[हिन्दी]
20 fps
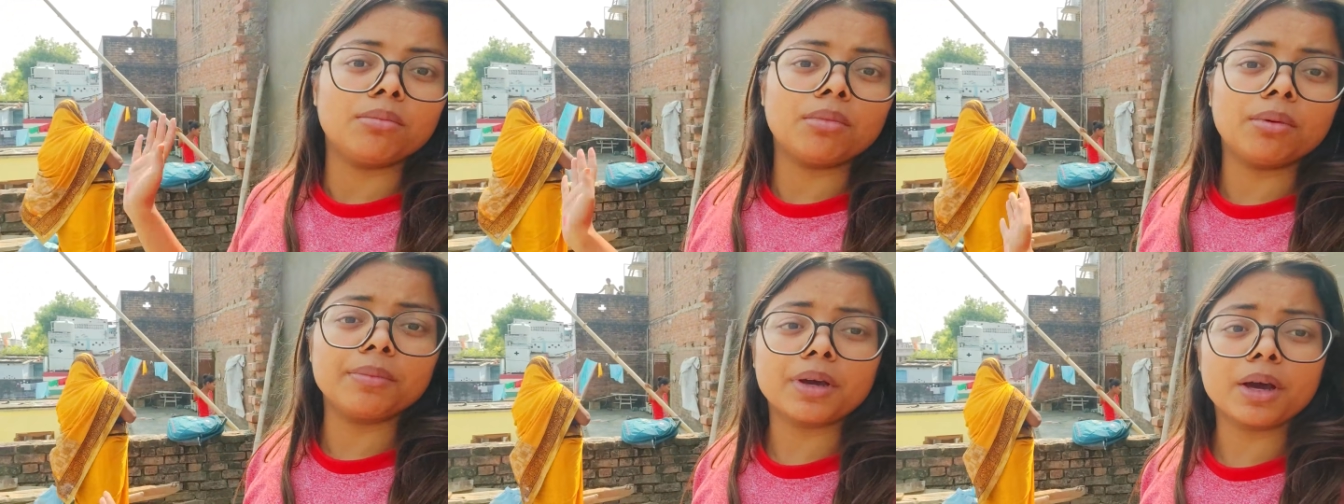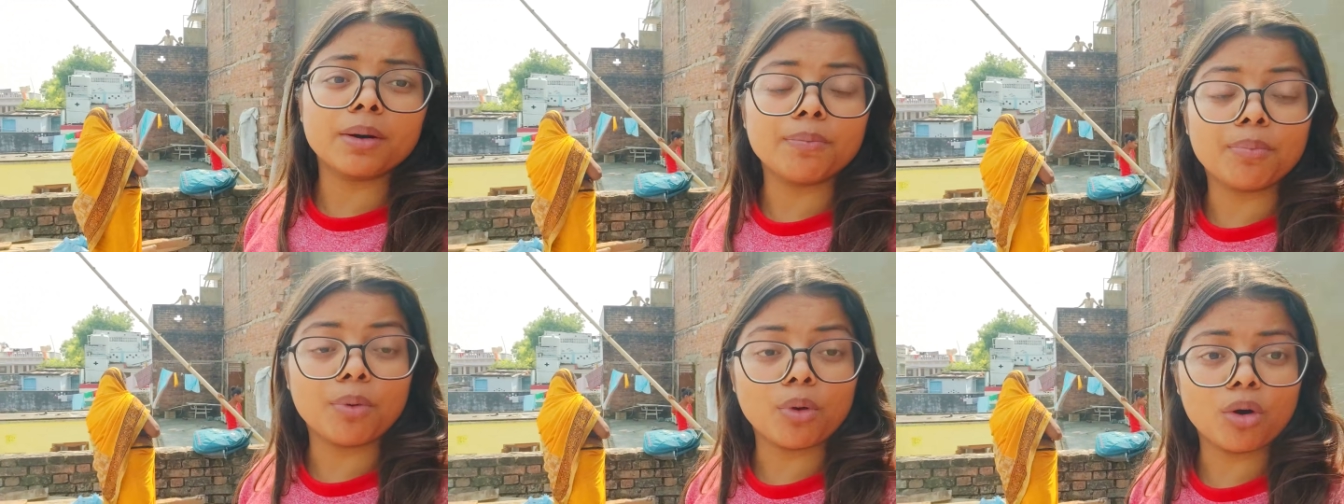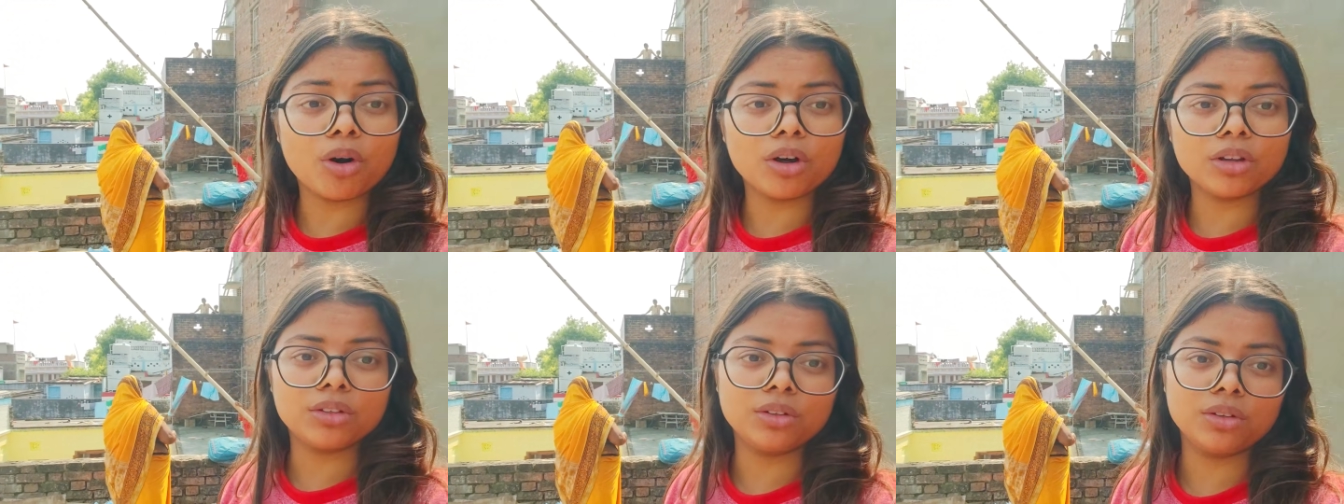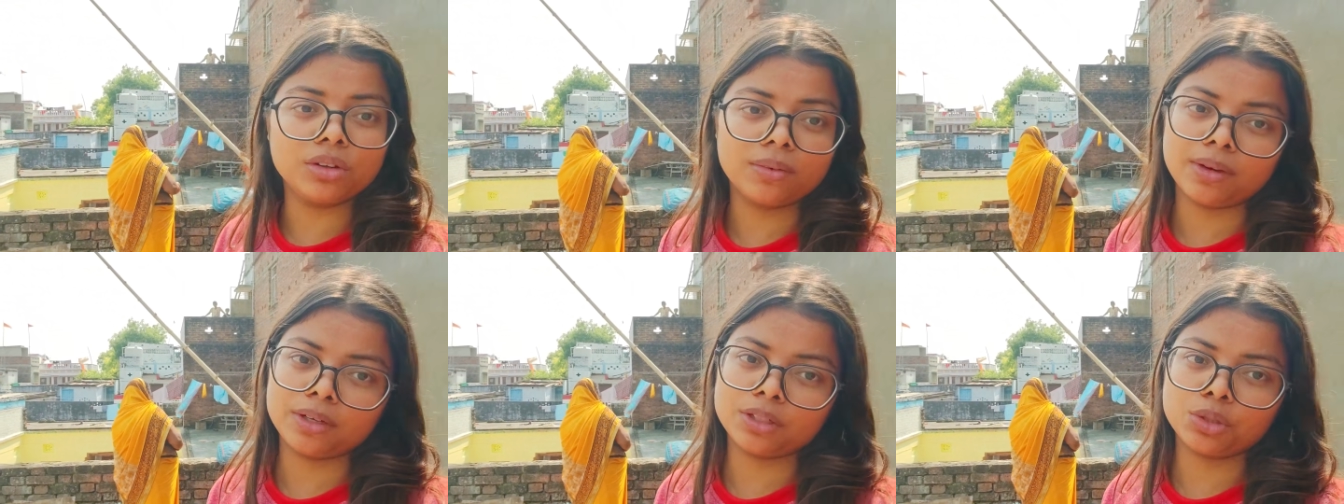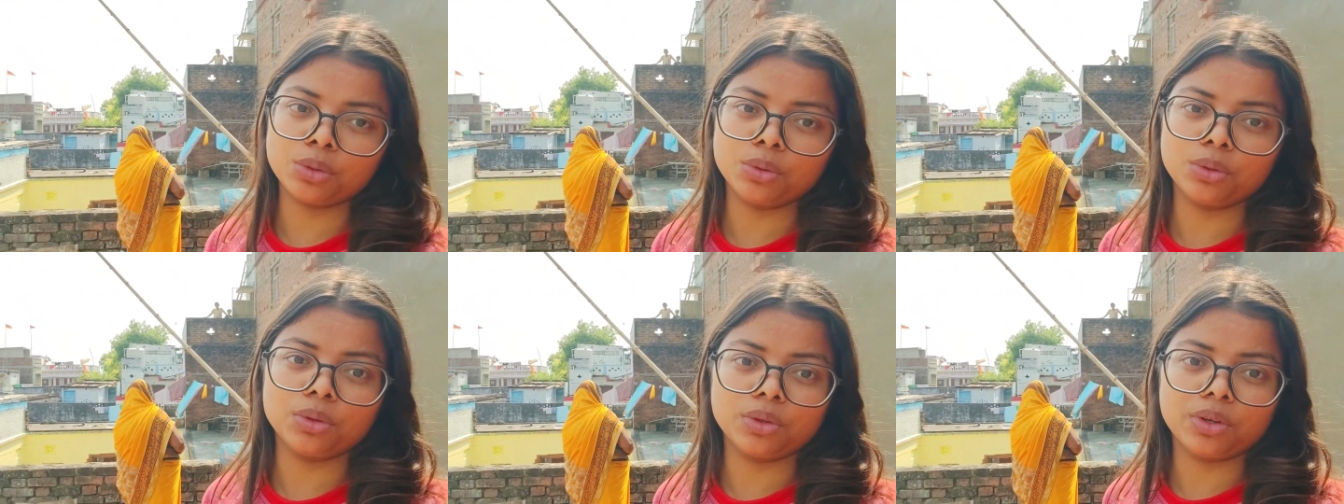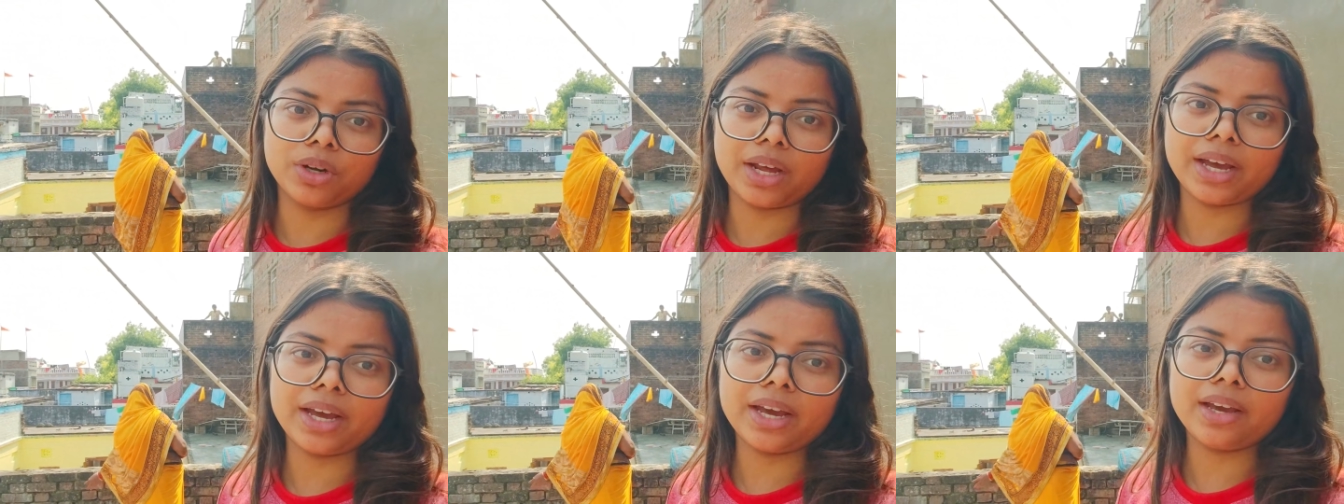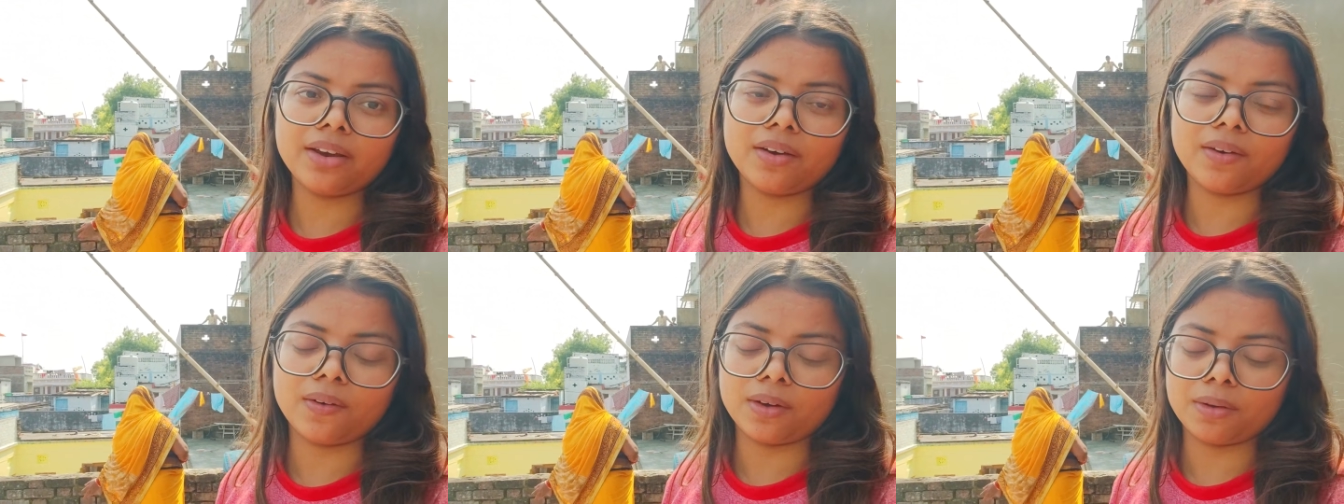मम्मी का बहुत दिनों के बाद शूट हो रहा
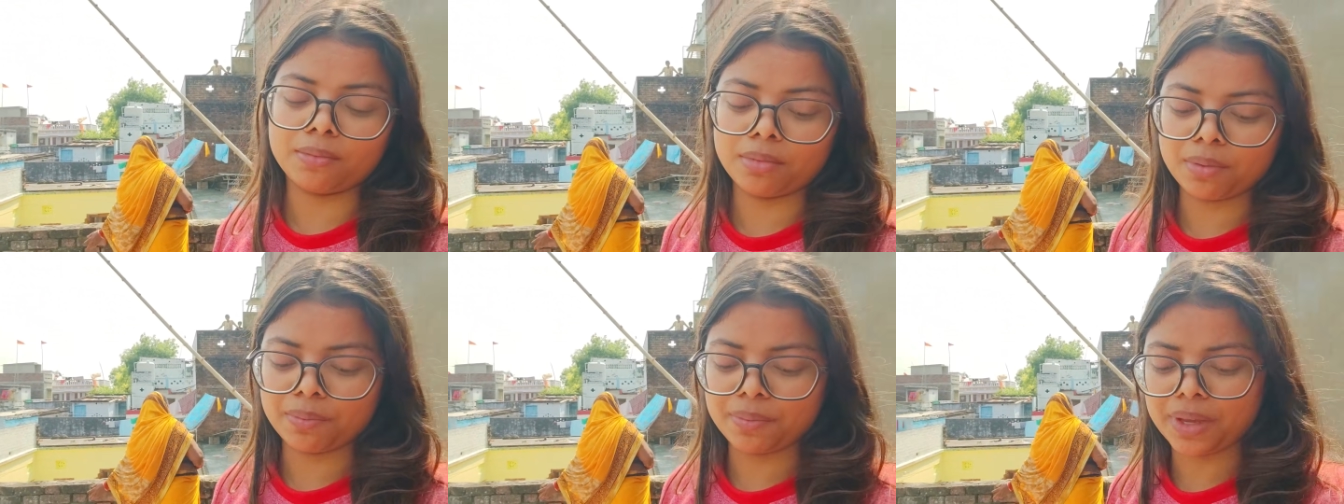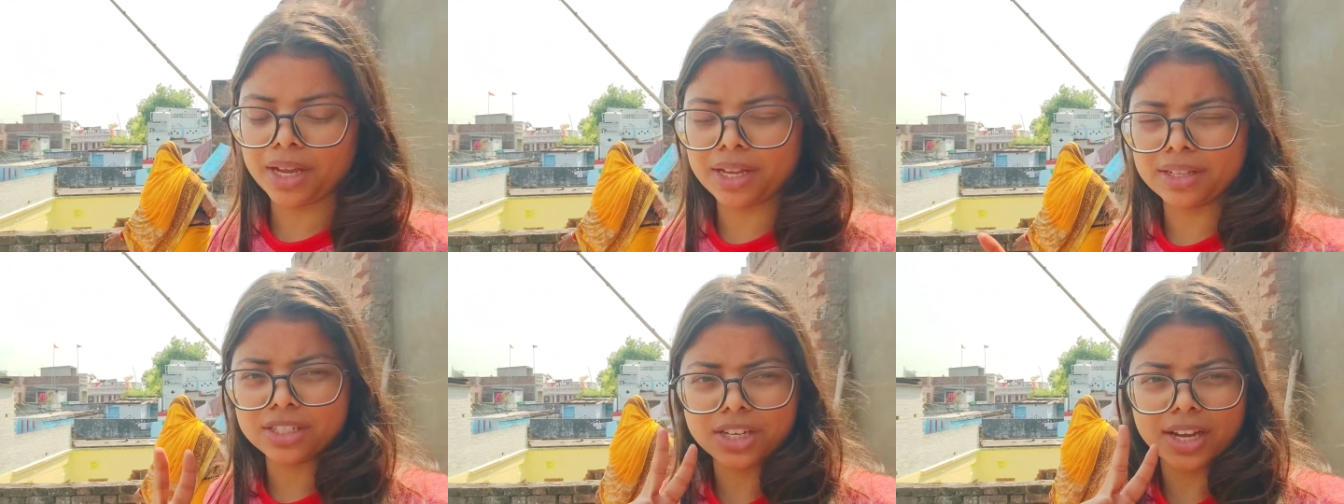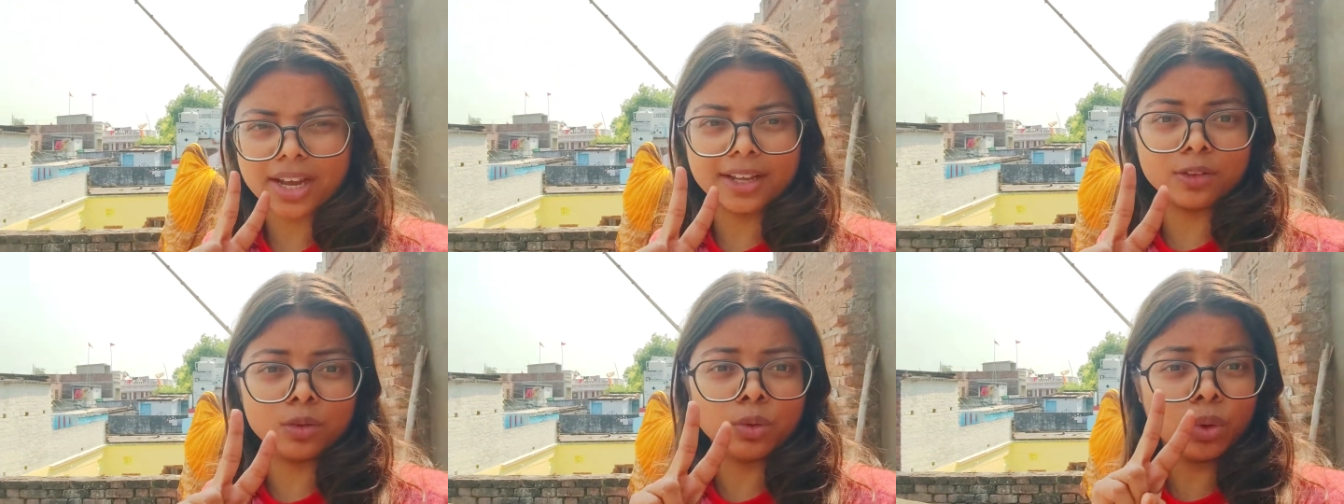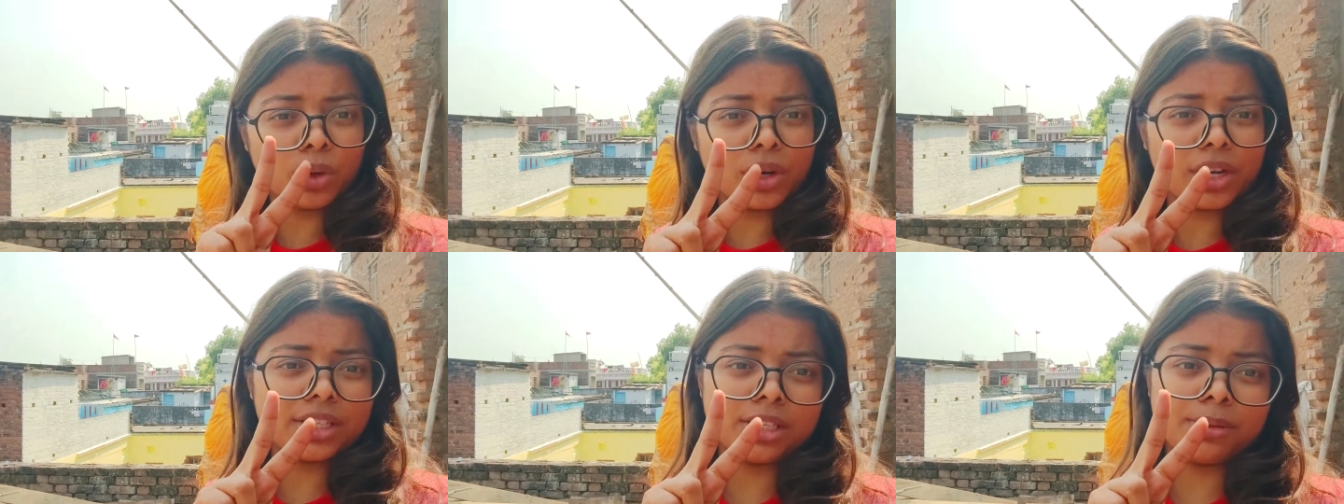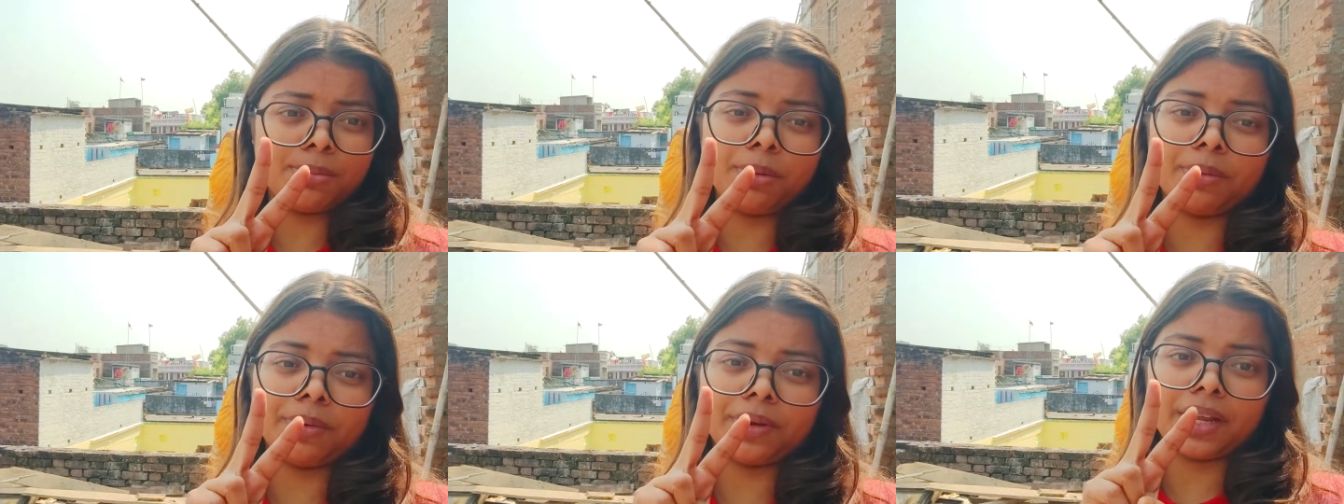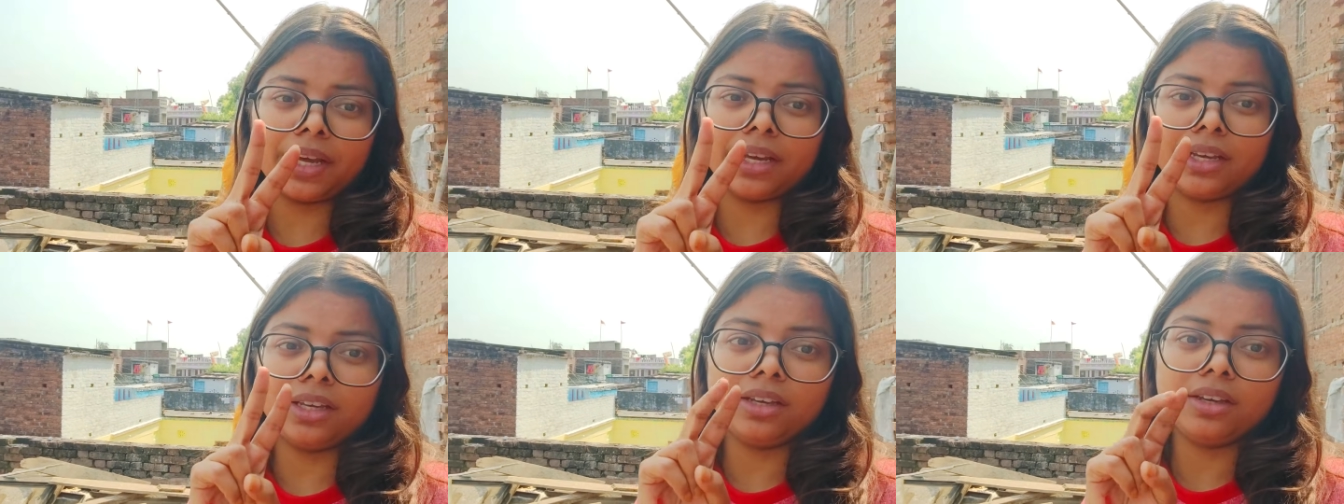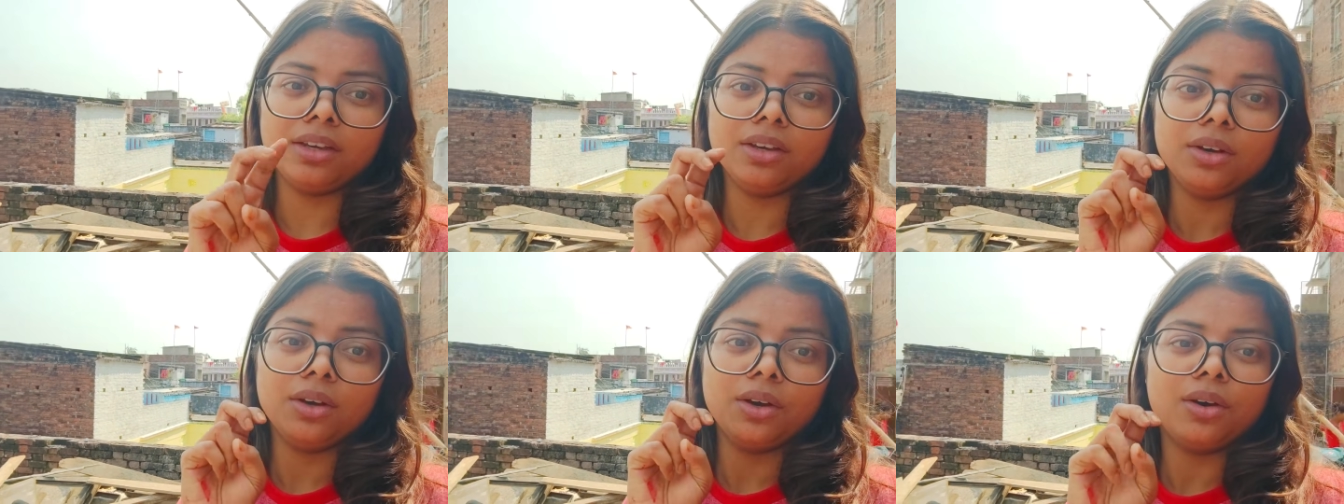है और मम्मी आज शायद दो रेसिपी बनाएंगी